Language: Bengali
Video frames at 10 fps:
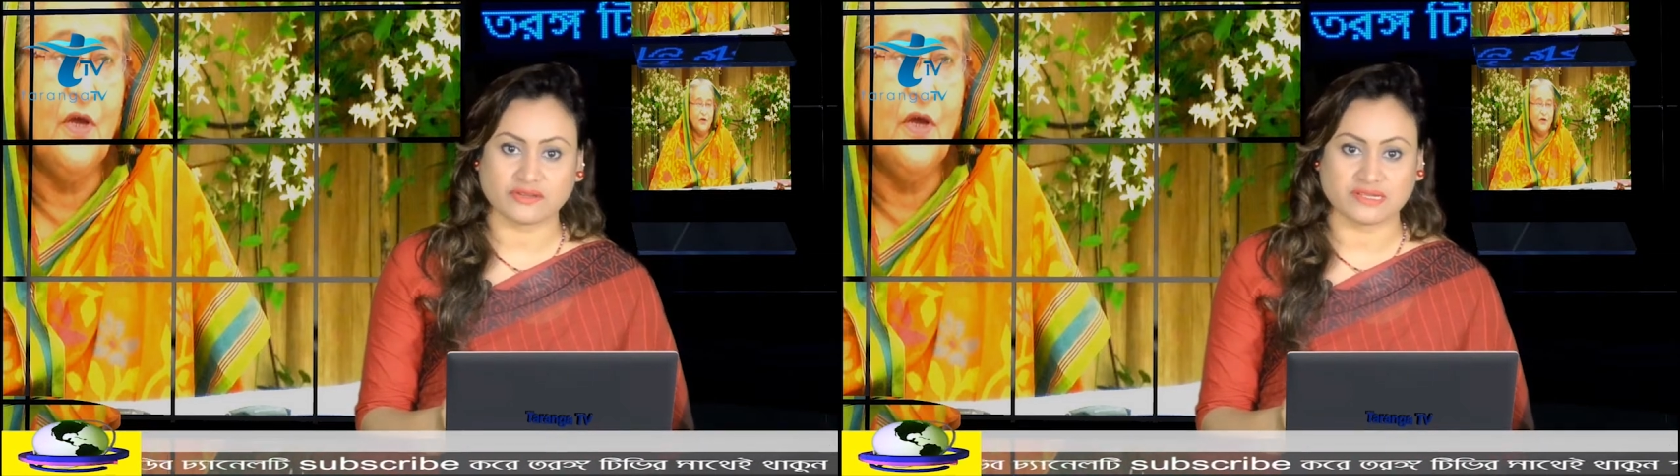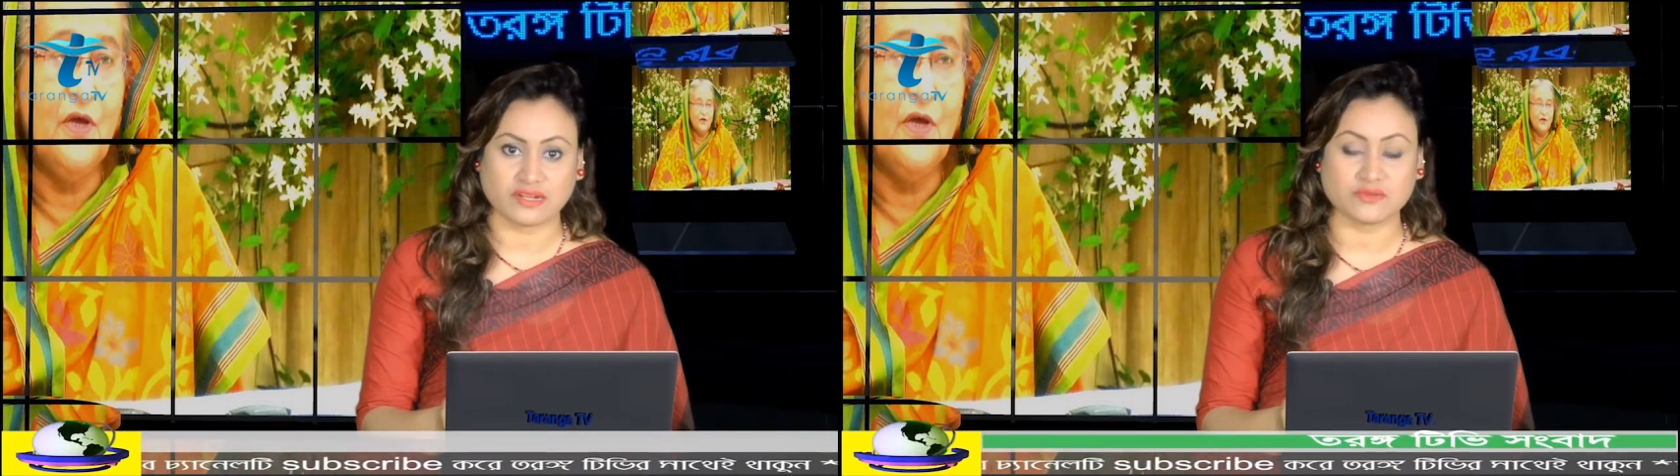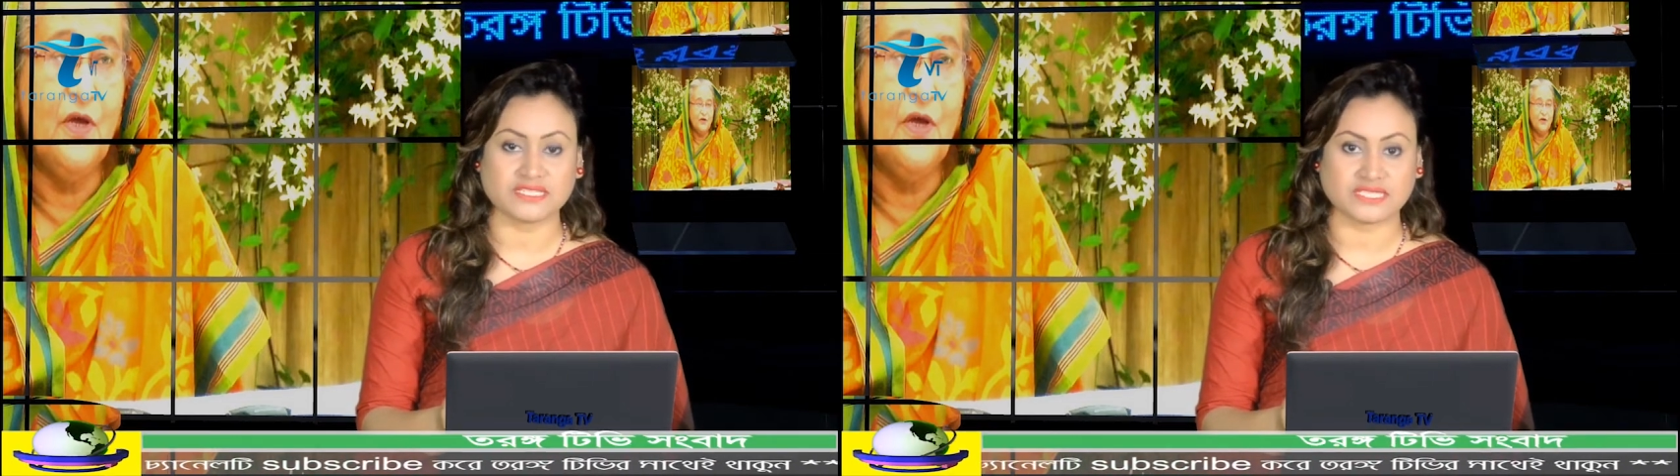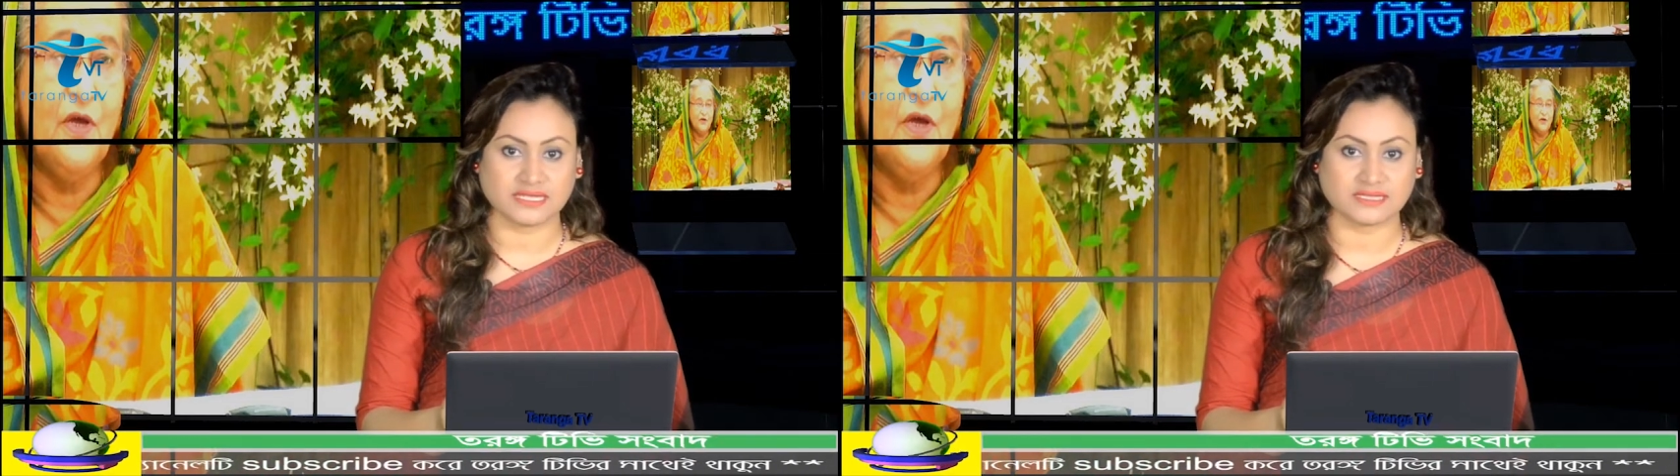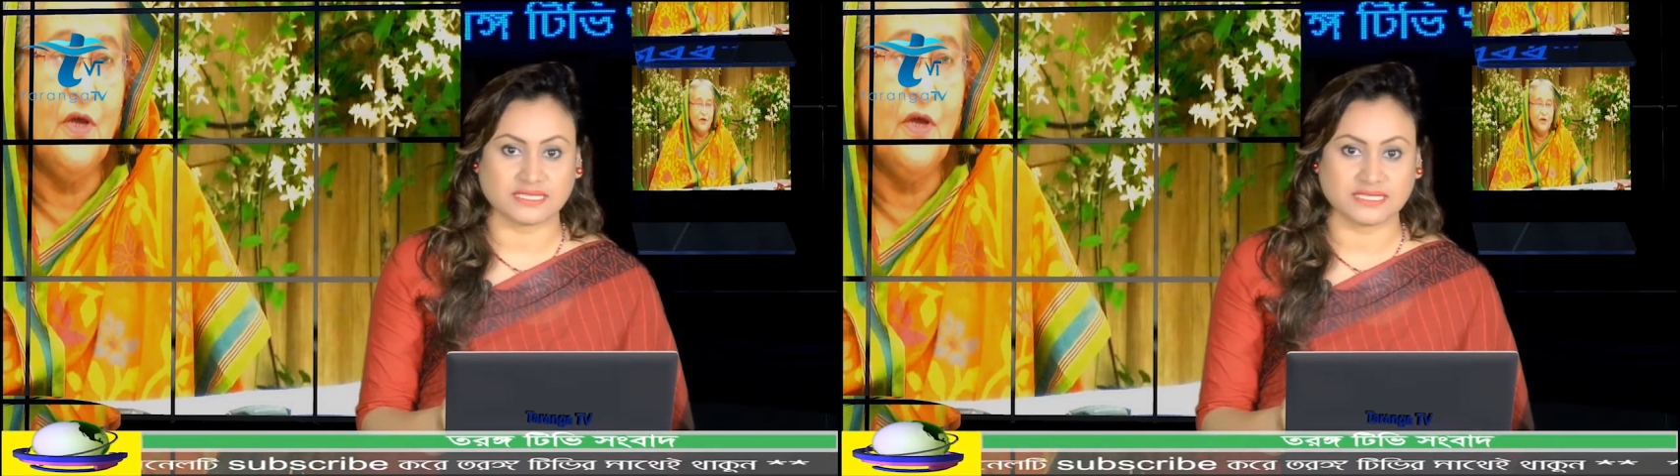হওয়ার আহ্বান
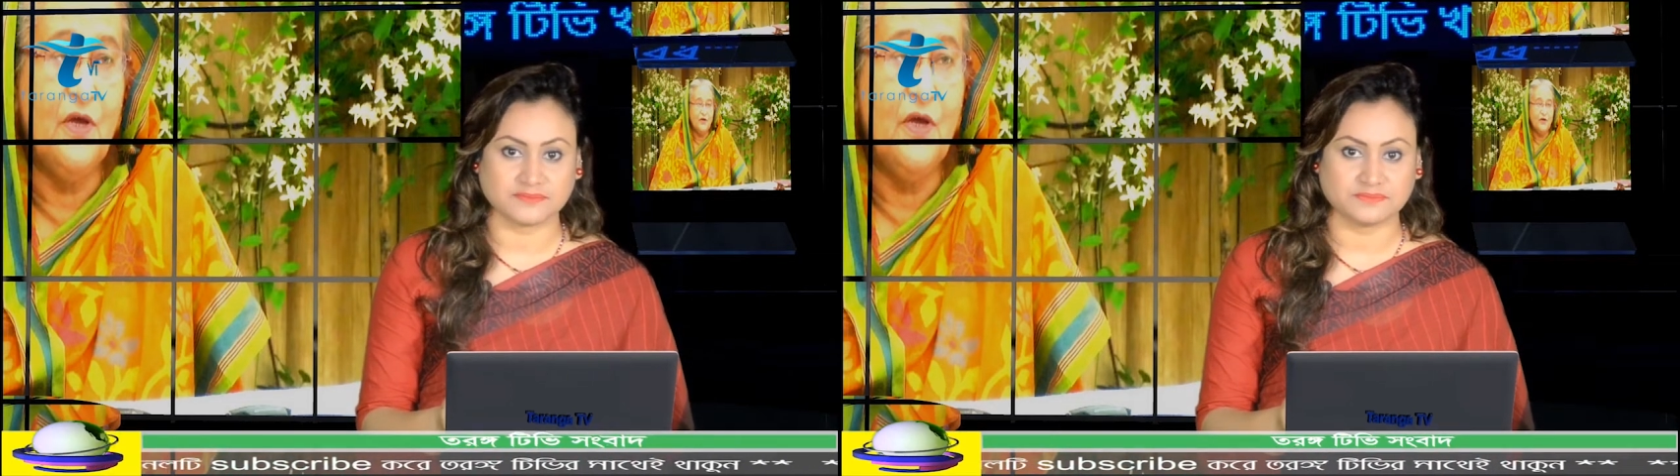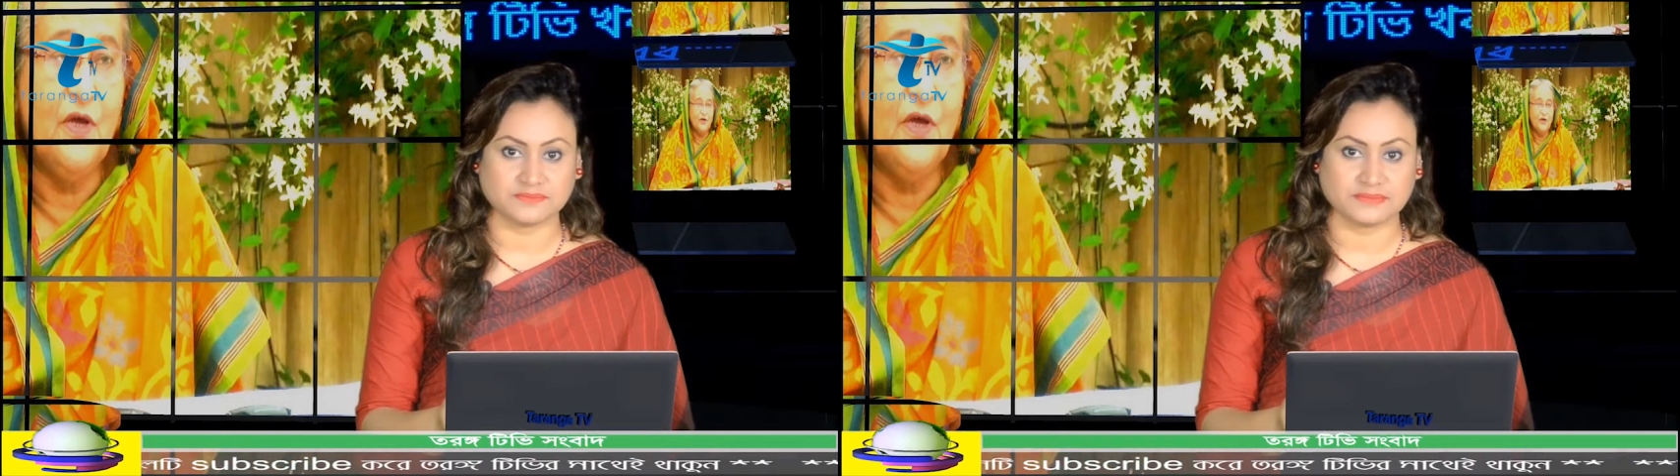জানান তিনি